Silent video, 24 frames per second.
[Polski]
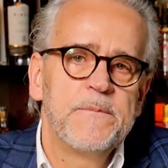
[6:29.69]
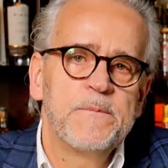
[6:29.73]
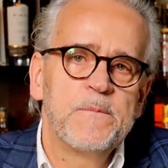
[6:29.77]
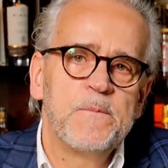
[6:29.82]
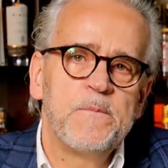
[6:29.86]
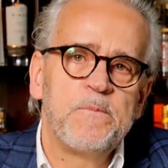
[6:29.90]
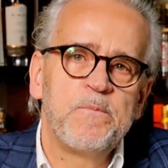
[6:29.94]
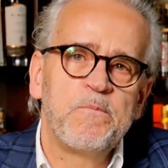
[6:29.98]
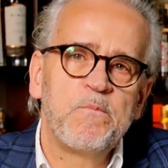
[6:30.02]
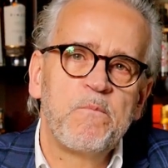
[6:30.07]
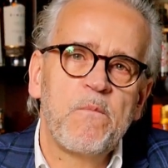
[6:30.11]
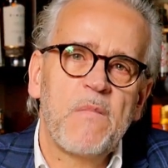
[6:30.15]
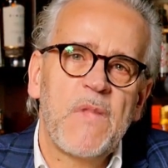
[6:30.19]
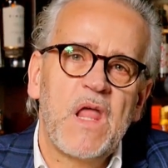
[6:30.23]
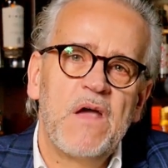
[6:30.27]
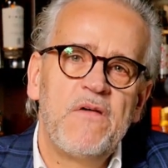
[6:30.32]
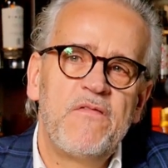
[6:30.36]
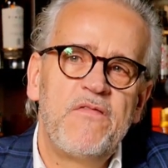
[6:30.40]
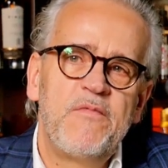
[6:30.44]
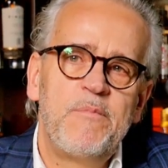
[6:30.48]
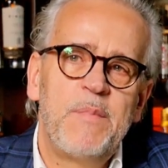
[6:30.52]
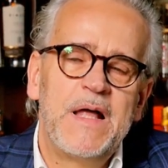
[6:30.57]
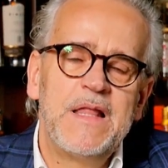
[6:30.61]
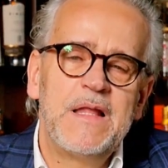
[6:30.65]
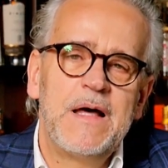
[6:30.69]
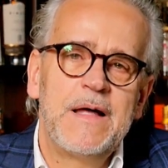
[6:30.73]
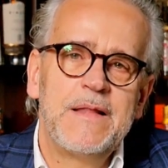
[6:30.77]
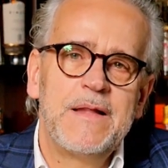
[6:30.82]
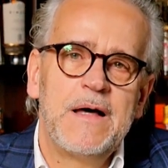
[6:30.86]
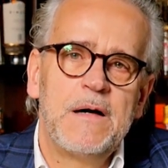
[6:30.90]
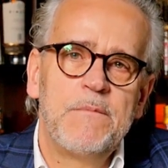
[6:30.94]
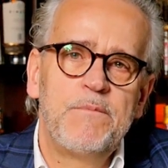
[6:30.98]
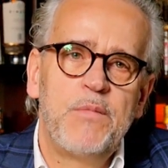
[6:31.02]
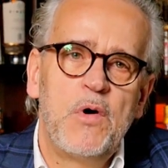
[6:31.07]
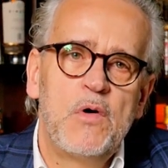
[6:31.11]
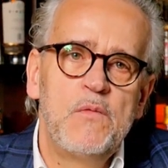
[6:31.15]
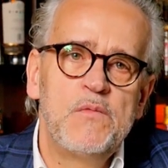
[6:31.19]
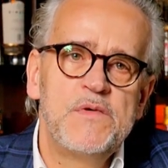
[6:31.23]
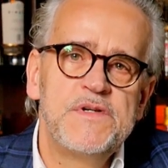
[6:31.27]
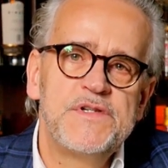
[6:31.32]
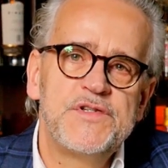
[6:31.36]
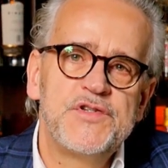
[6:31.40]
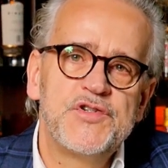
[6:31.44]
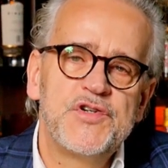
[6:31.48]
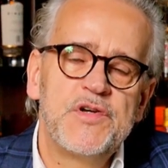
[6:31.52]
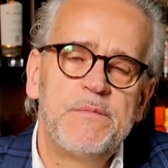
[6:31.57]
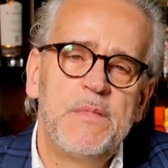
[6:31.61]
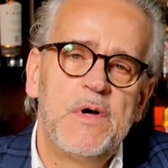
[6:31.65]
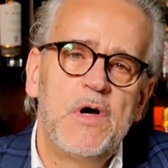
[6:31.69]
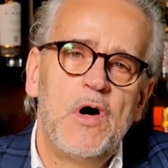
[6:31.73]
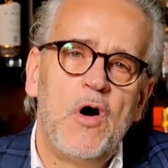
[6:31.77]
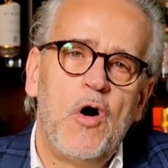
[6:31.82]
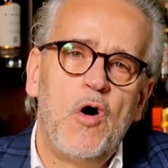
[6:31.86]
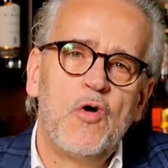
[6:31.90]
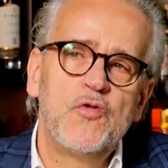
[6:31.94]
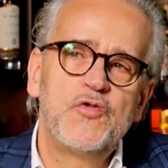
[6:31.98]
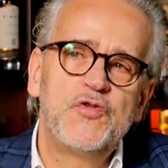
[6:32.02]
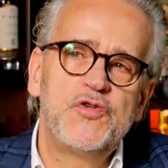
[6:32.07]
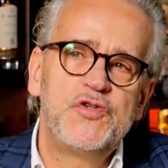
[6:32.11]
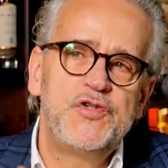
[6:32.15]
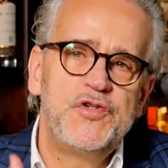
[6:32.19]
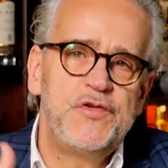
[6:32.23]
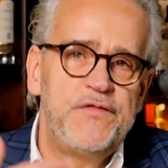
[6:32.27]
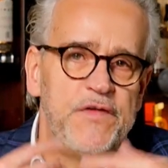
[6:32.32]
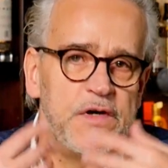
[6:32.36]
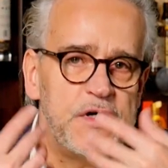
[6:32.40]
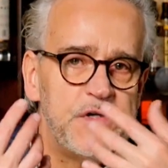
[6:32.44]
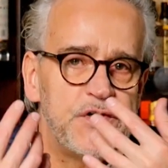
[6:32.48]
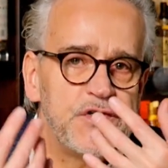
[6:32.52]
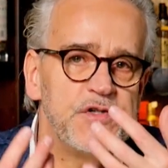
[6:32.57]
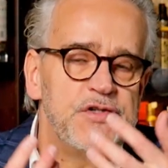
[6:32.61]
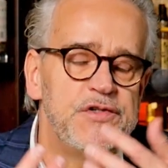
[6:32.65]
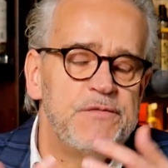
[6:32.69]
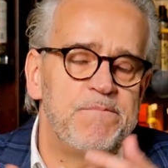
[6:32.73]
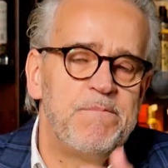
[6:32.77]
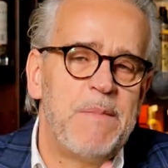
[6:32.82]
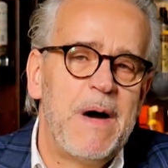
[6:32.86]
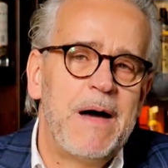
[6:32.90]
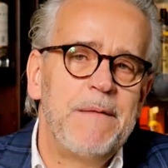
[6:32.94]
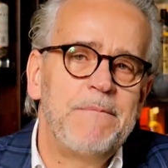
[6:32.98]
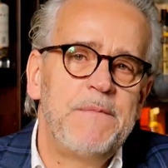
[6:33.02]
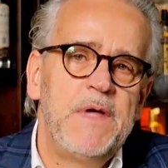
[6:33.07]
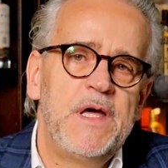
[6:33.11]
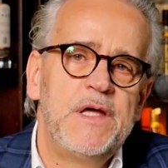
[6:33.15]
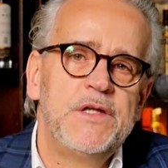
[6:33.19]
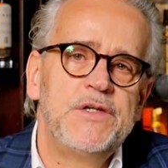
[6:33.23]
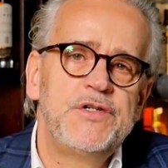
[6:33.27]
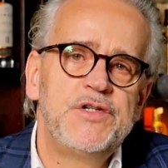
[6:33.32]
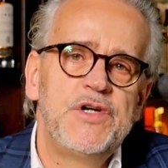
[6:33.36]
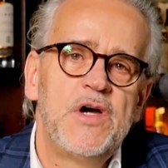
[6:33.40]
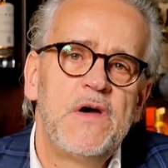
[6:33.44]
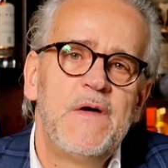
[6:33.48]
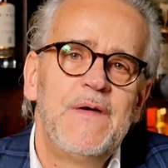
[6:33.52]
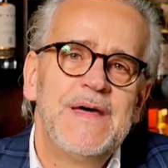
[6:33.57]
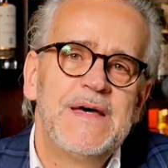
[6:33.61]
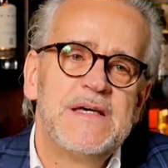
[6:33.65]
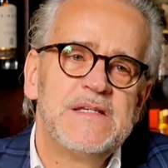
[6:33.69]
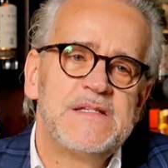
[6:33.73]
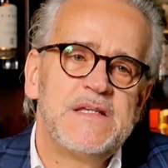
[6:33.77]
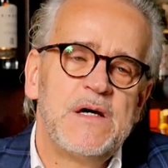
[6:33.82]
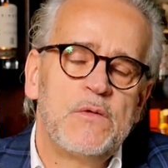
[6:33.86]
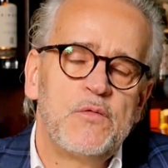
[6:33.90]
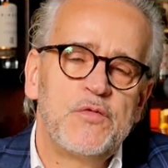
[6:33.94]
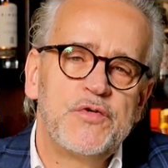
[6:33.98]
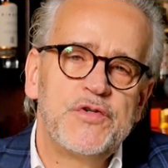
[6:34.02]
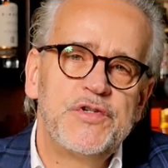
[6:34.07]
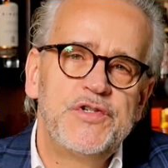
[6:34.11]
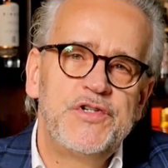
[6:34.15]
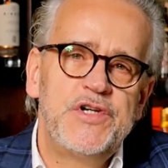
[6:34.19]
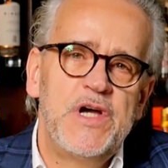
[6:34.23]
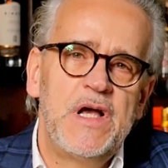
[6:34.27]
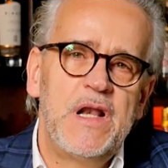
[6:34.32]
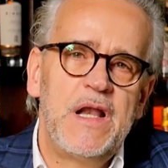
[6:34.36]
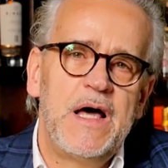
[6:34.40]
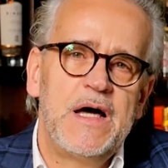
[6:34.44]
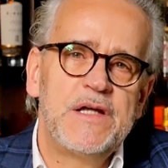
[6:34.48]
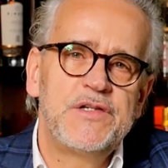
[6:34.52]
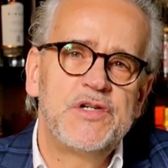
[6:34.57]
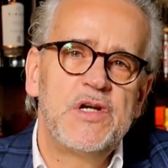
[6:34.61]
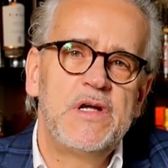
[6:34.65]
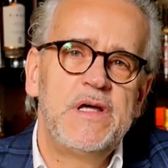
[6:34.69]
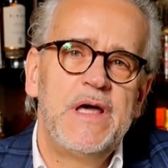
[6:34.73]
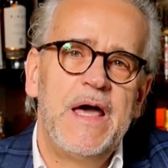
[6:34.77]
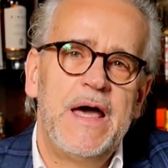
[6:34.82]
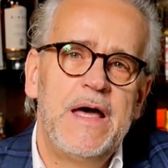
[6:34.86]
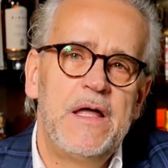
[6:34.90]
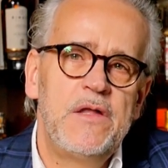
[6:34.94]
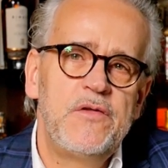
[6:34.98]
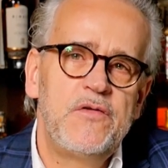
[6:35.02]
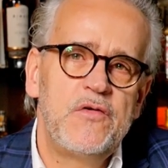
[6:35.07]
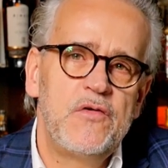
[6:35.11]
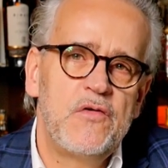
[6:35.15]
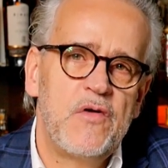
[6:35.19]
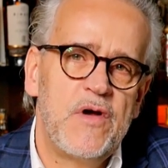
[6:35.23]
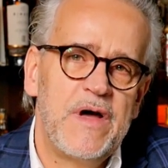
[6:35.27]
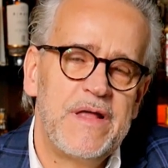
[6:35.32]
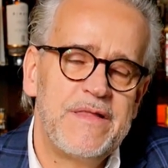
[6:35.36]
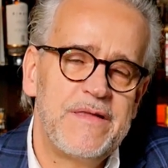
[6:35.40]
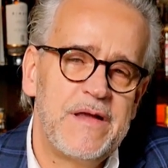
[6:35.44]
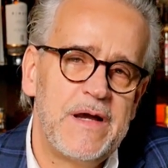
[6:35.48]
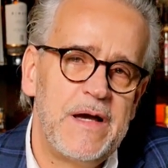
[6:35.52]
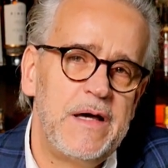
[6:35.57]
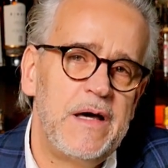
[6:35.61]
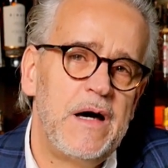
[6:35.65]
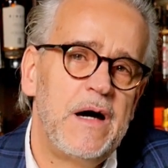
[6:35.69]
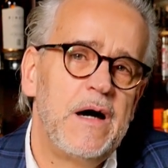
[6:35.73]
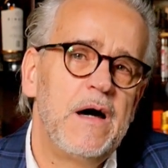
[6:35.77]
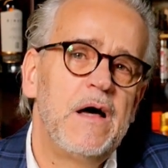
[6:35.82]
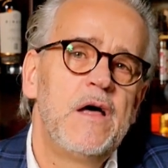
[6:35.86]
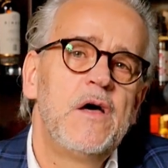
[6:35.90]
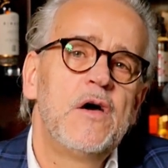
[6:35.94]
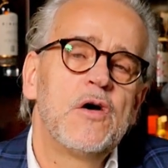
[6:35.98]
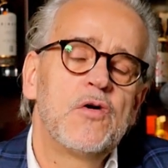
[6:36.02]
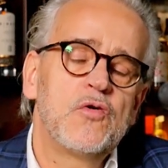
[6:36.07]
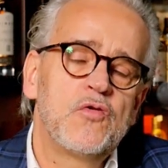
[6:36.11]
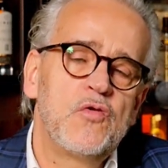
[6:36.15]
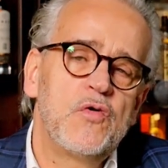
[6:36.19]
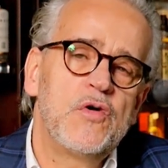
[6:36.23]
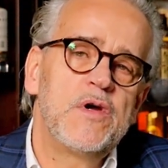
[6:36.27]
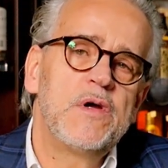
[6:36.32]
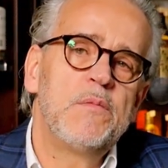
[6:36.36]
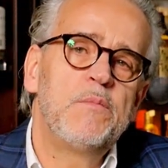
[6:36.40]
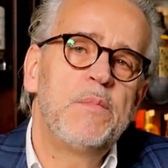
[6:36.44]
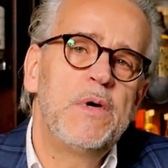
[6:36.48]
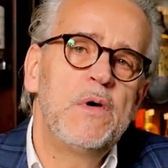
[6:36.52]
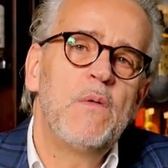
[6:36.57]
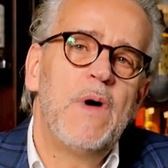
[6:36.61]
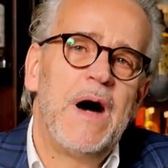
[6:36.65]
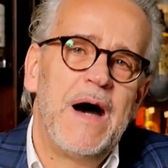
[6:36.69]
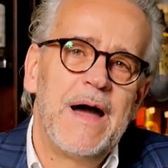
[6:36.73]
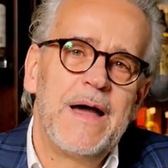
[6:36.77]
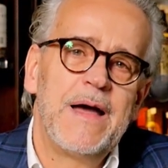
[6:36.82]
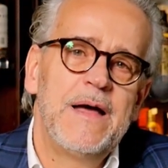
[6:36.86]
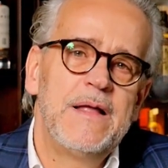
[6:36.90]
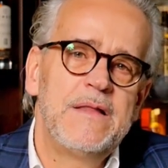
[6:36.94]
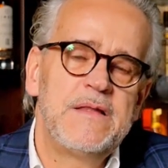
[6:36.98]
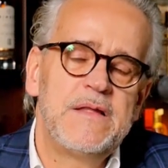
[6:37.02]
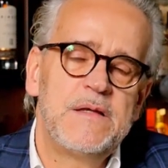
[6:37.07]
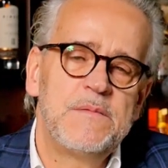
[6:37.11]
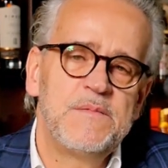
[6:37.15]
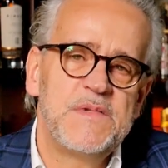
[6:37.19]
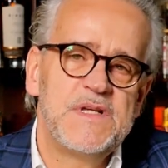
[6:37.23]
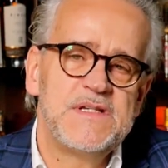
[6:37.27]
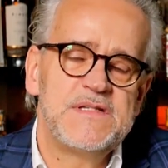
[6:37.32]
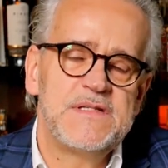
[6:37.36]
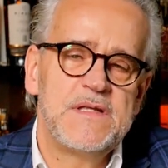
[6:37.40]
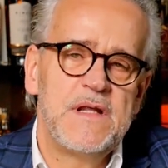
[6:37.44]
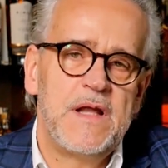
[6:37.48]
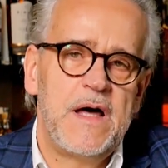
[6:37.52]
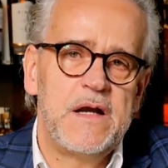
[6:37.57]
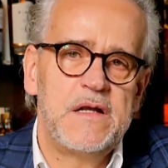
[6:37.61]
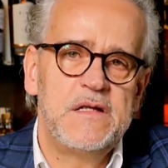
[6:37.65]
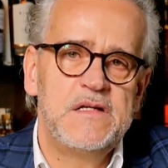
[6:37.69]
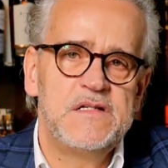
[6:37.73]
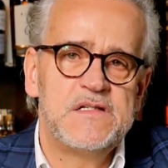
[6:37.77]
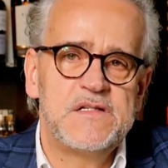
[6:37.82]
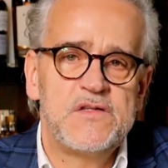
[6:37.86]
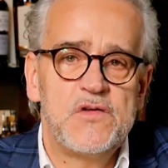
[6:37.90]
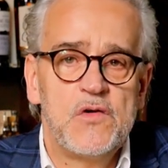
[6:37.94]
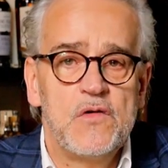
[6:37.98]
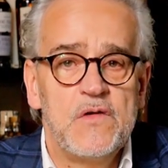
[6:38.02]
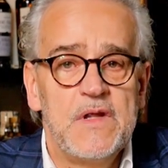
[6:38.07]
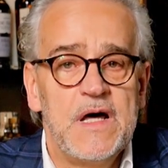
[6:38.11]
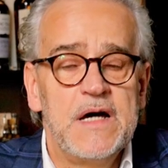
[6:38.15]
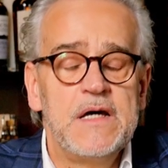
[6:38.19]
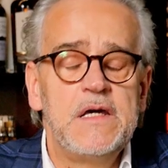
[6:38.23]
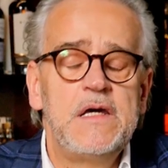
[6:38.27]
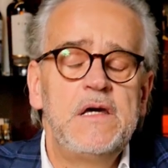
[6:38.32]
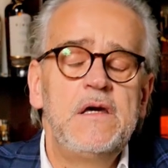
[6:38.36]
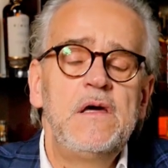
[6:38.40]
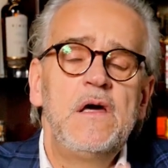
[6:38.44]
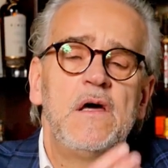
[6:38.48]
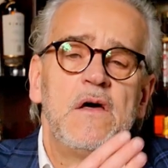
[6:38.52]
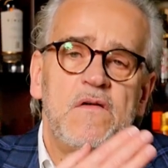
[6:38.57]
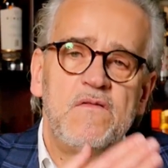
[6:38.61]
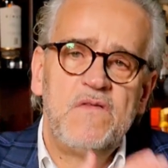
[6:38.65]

mm, wpada na pomysł, żeby odświeżyć pamięć założyciela, czyli Andrew Ratreya, który był agentem destylarni Stronaki.